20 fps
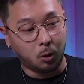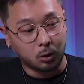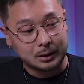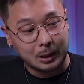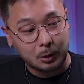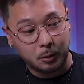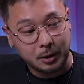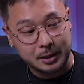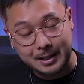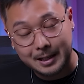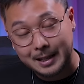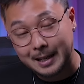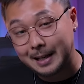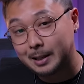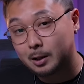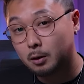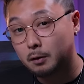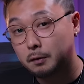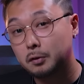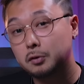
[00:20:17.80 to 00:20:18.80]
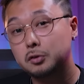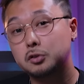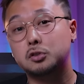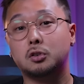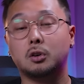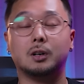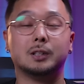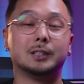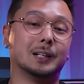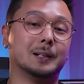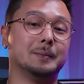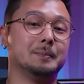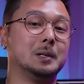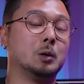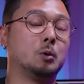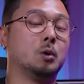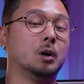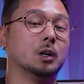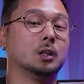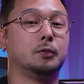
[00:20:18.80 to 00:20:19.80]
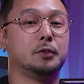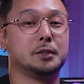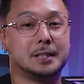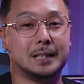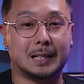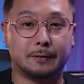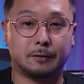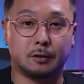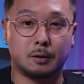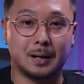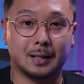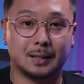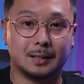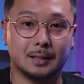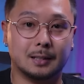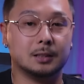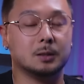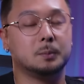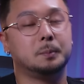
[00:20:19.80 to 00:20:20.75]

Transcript: Outra coisa que ele não funciona enquanto você está formatando,